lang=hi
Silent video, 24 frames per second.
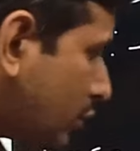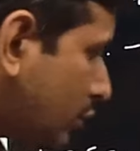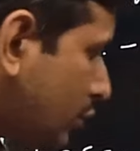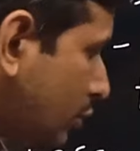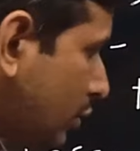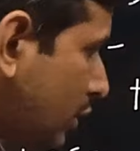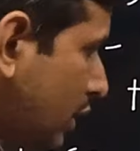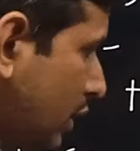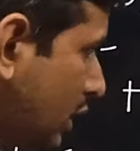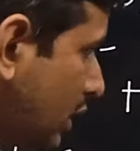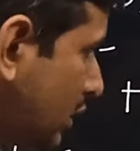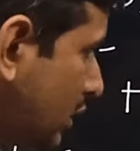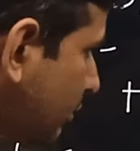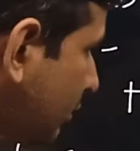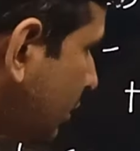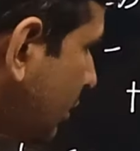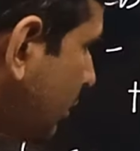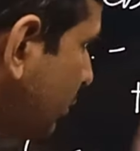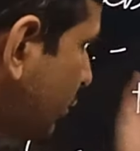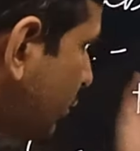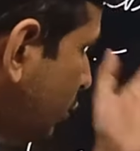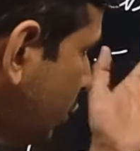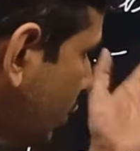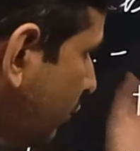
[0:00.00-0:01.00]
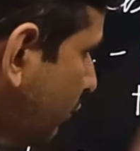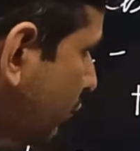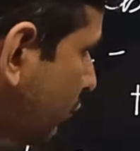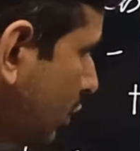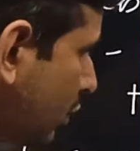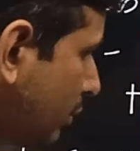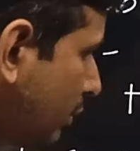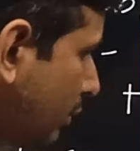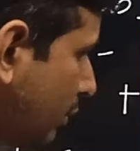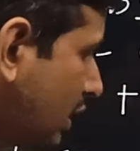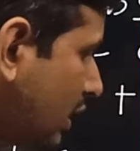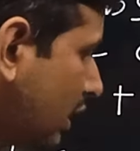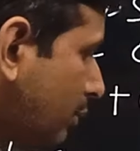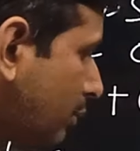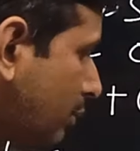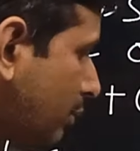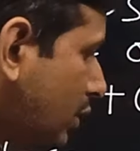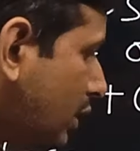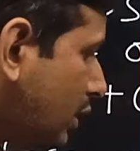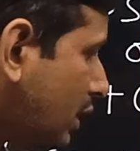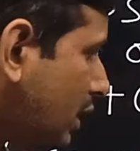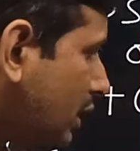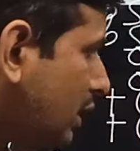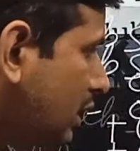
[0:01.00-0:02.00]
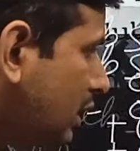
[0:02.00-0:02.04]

को जोड़ना था जबकि हम पूरा फॉर्मेट ही आपको लिख के